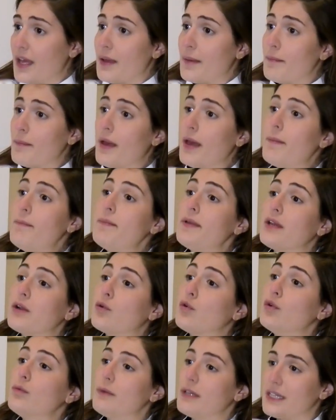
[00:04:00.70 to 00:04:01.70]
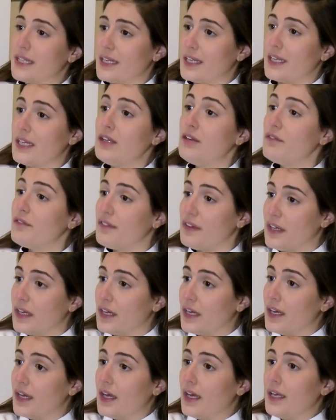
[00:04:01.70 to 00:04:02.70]
مهم نكون مقتنعين فيه
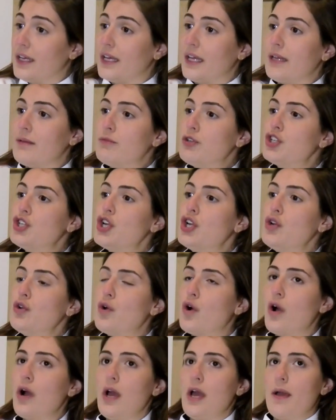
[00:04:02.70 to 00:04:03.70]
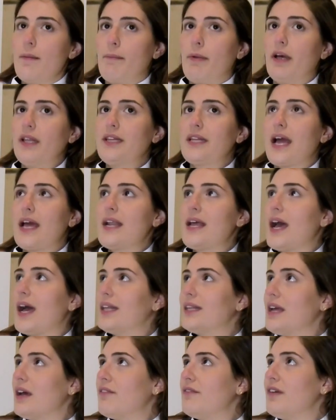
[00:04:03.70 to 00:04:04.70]
يعني مش انه بحط انا
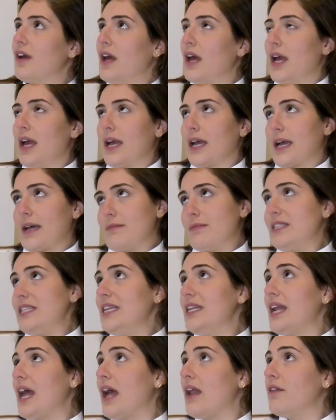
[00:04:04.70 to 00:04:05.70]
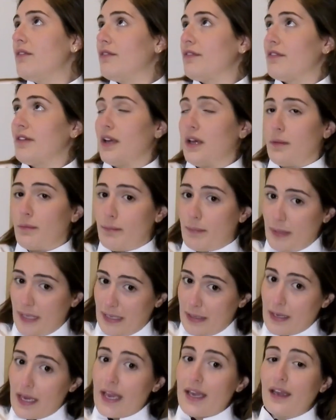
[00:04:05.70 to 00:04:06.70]
هدف خمسين ألف
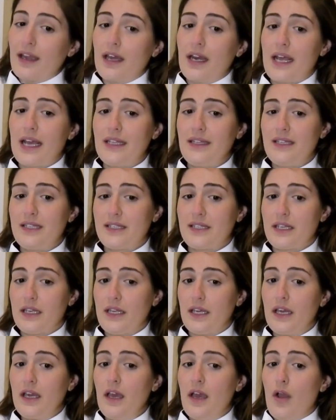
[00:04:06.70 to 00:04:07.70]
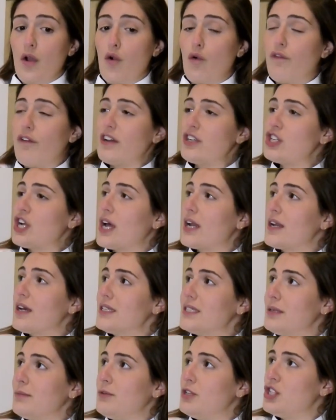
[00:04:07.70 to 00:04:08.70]
بآخر هيدي السنة وفجأة
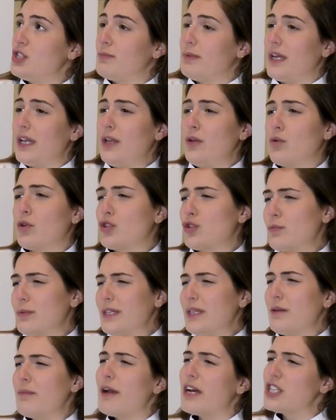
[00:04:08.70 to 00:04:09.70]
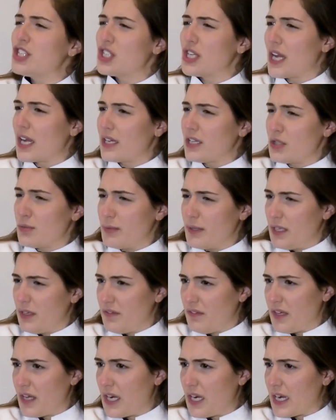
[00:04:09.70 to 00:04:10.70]
راسي بيجي بيقول لي شو بدك بهالشغلة؟ ايش بدك
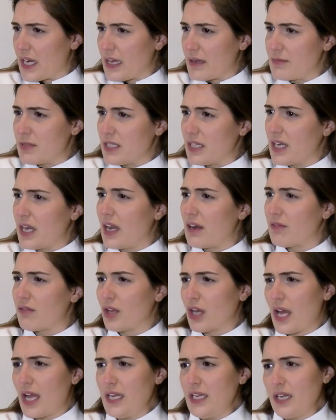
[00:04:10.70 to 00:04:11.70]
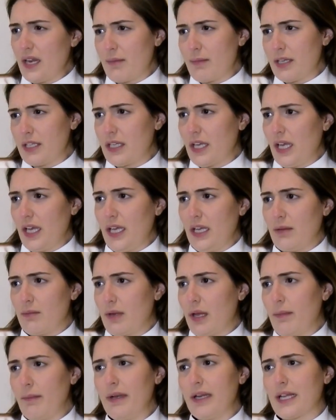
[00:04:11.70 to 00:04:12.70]
فيها لل 50000 لك خلينا مرتاحين
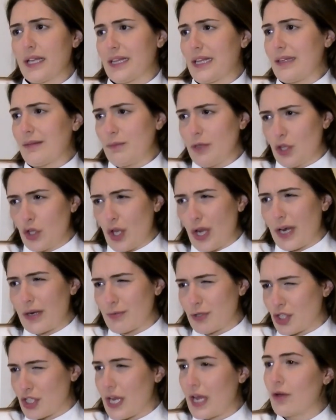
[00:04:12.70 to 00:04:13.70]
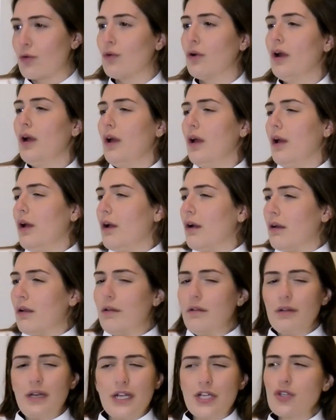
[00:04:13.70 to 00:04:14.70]
بنعمل لنا 300 دولار بالشهر
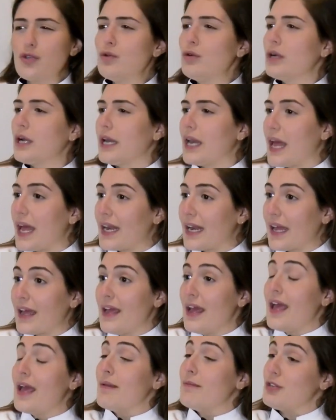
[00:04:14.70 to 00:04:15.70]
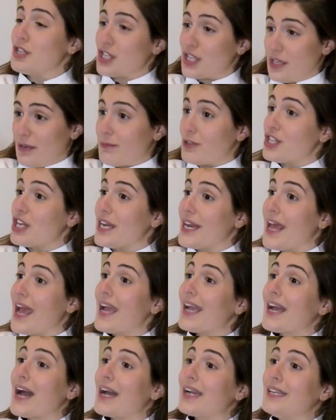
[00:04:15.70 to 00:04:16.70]
وانه لشو كل هلا مش مشان
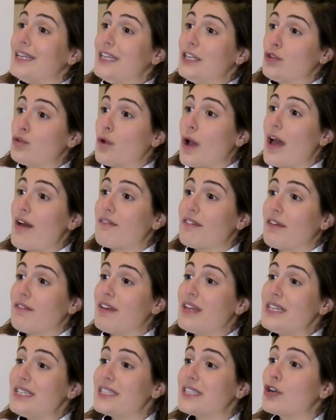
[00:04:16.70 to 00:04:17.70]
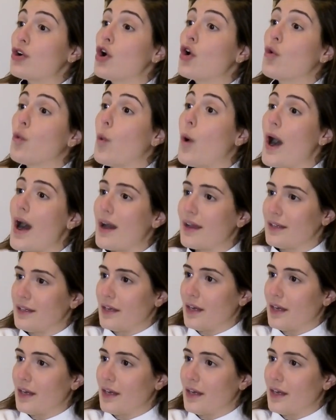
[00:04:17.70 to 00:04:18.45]
هيك اي نيد تو هاف ا فيري سترونج واي